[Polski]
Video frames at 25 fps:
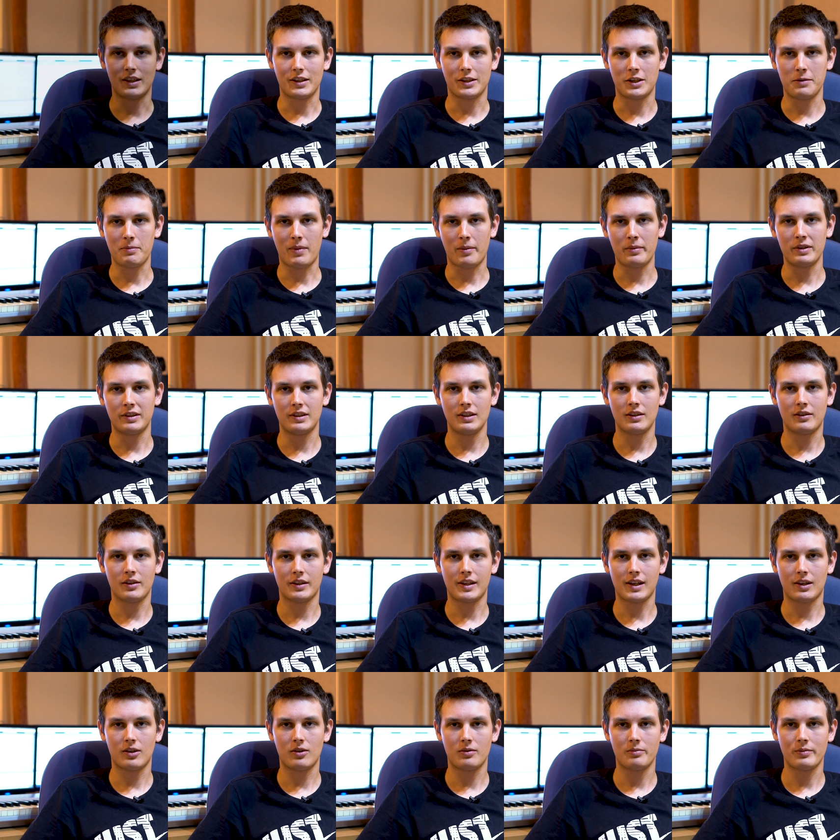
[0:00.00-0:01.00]
jeśli mamy tylko
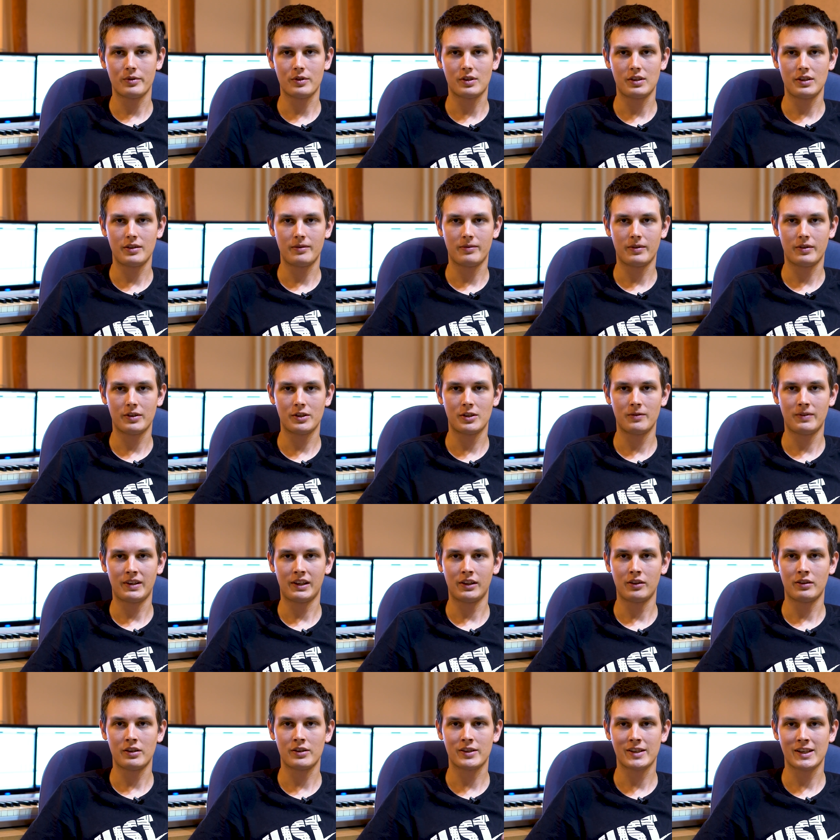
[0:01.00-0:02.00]
taką możliwość,
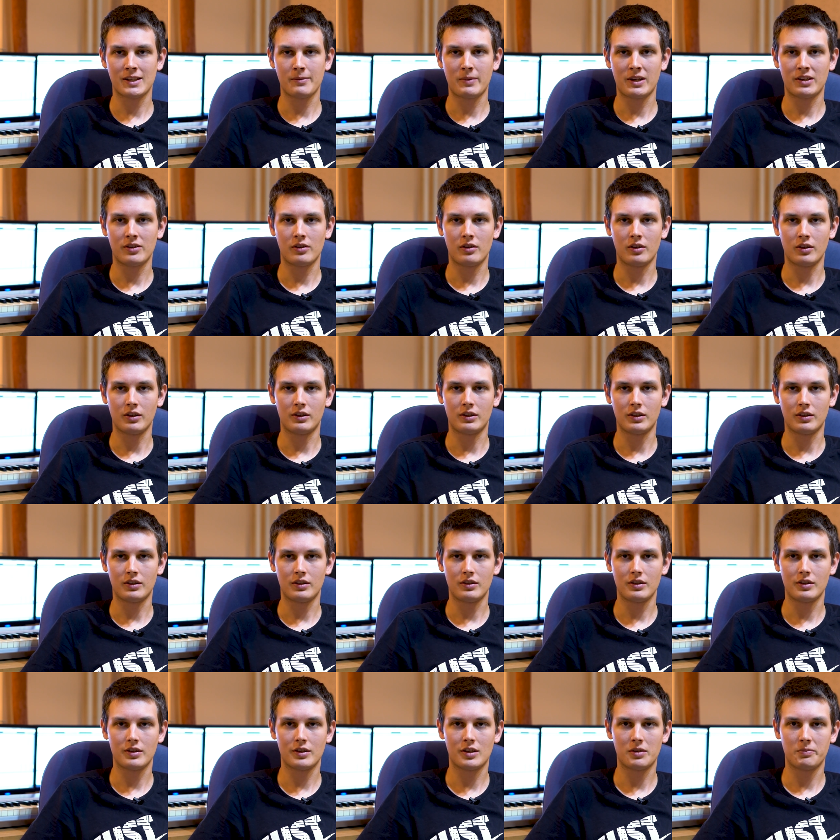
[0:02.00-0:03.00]
warto też zadbać o
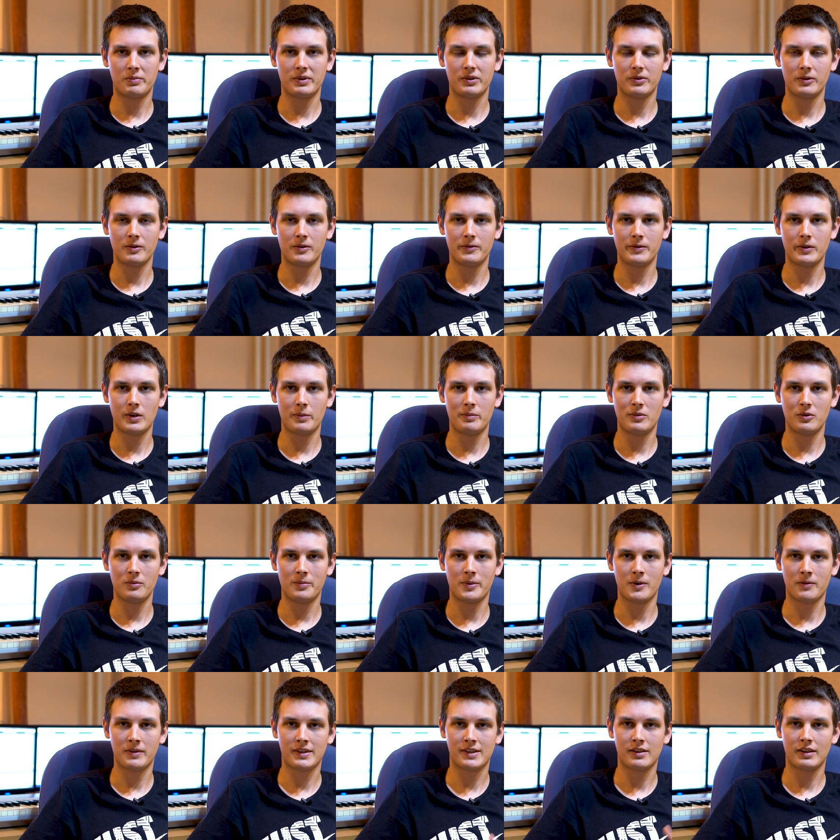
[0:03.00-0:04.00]
to, żeby utwór był
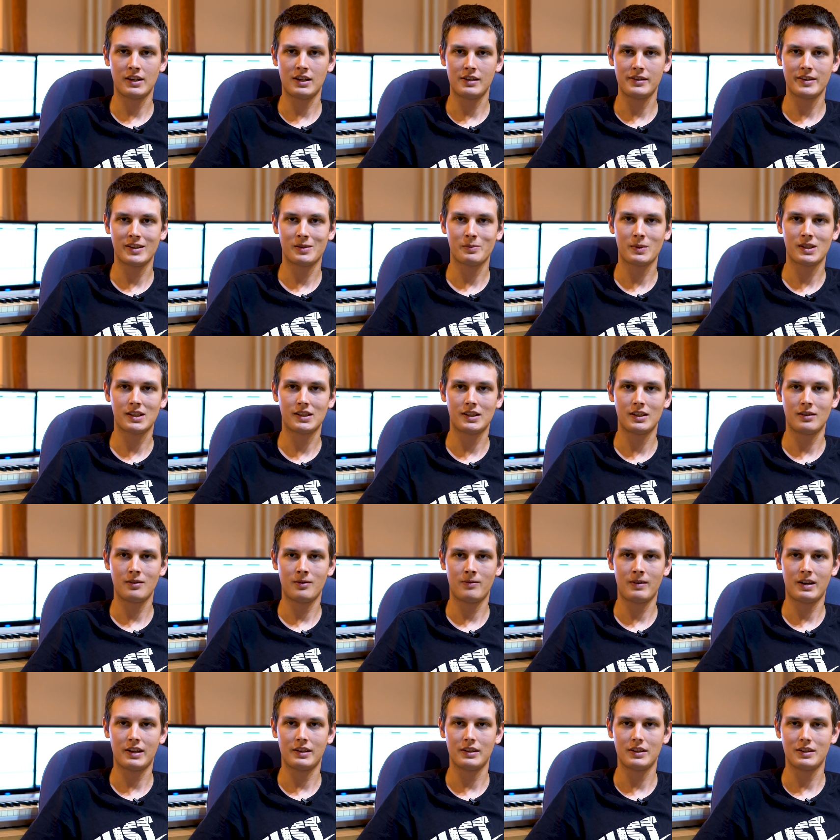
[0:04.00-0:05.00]
profesjonalnie
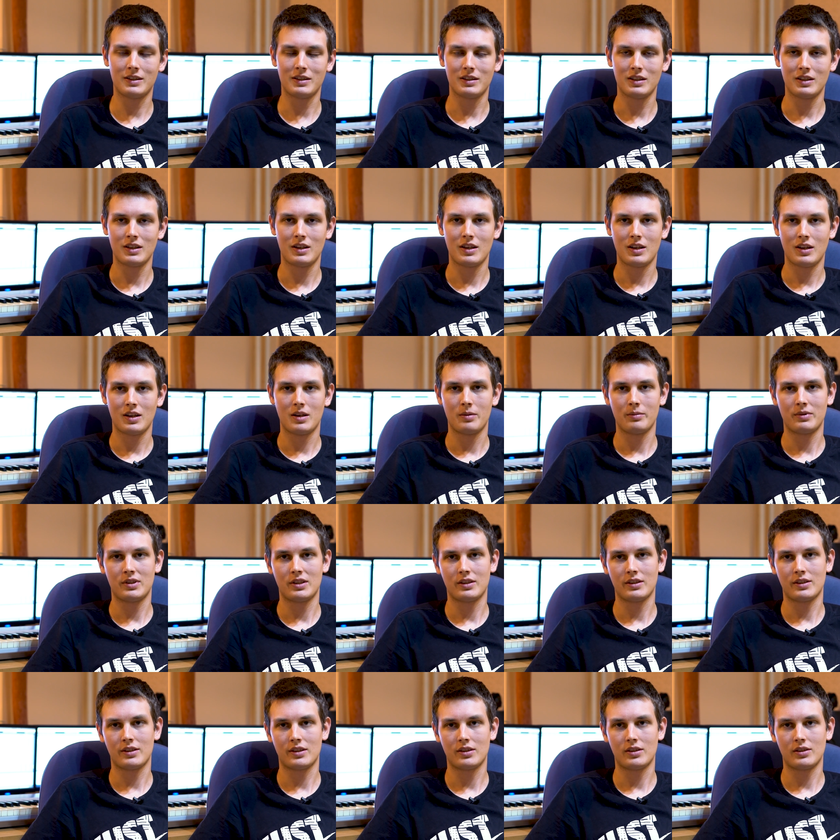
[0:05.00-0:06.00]
zmasterowany
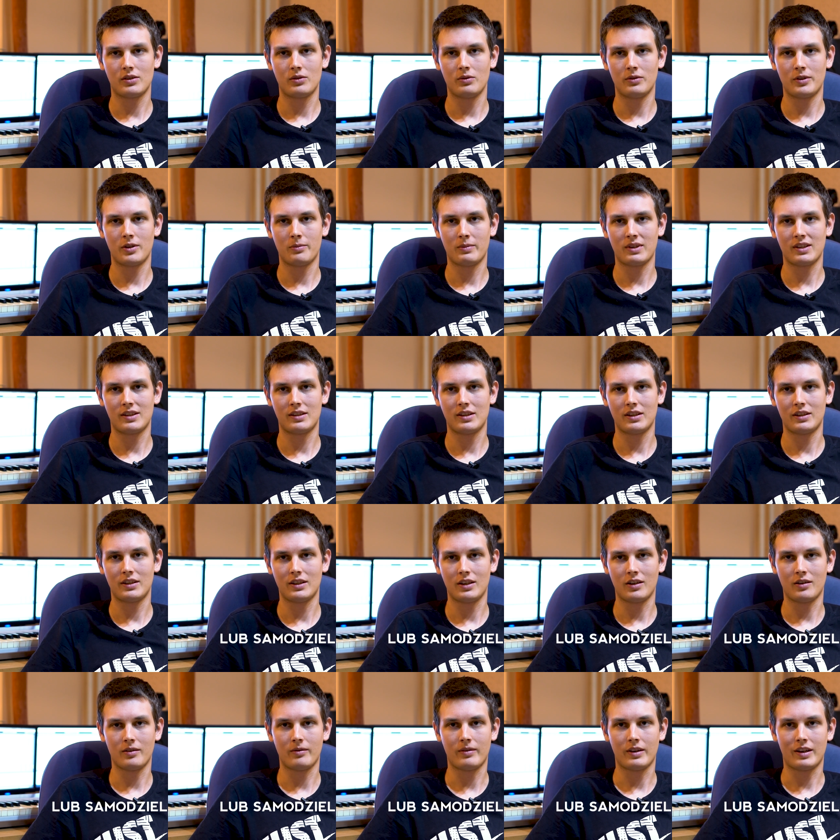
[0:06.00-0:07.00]
przez studio
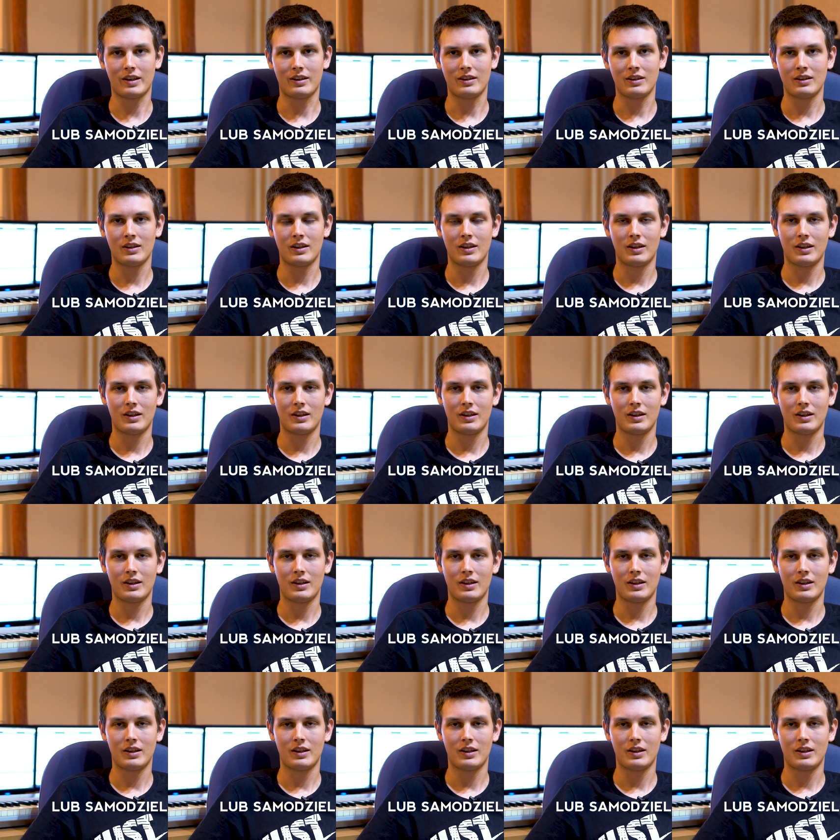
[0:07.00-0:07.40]
masteringowe,